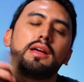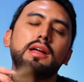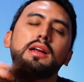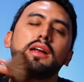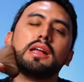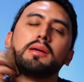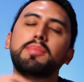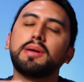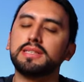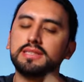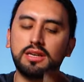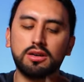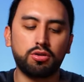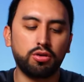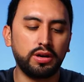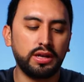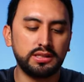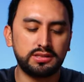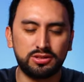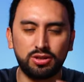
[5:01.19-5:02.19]
le pasan
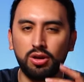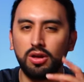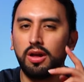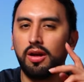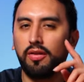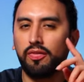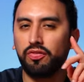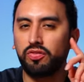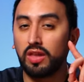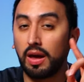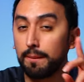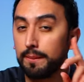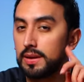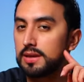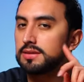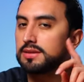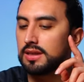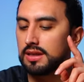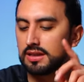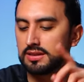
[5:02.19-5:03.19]
con esto.
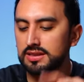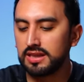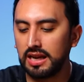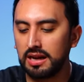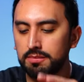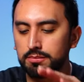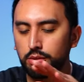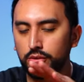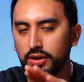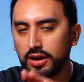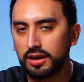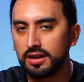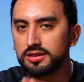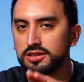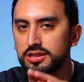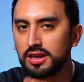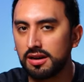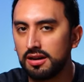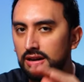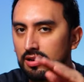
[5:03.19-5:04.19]
También si quisieran podrían
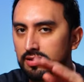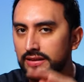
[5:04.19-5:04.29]
echarle